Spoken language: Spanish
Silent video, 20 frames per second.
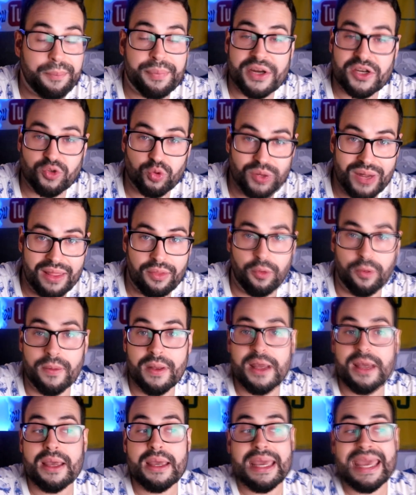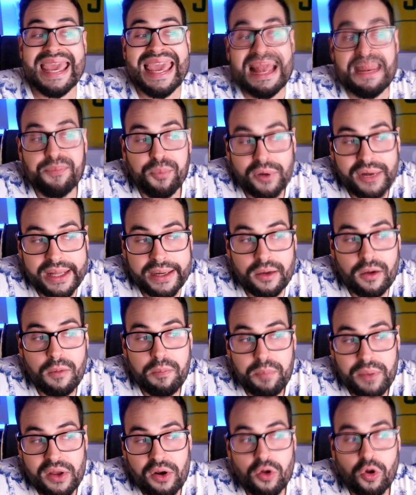apresurado el
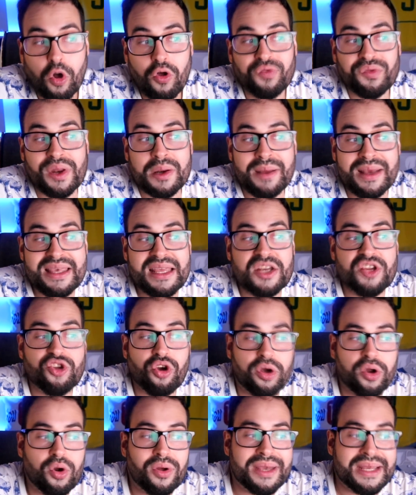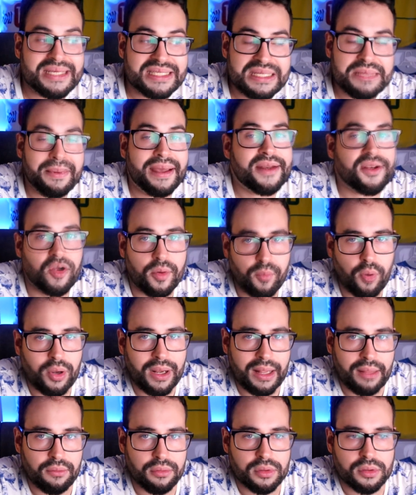ponerlo, pero contra el Bayern yo creo que va a ir
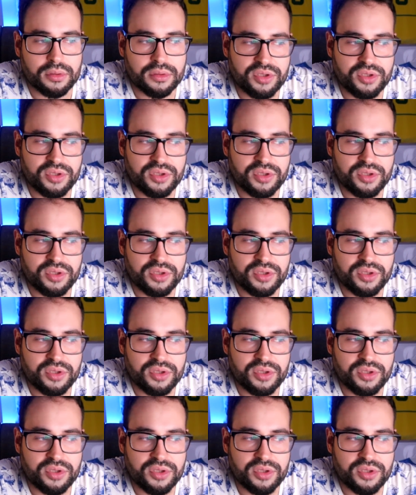convocado.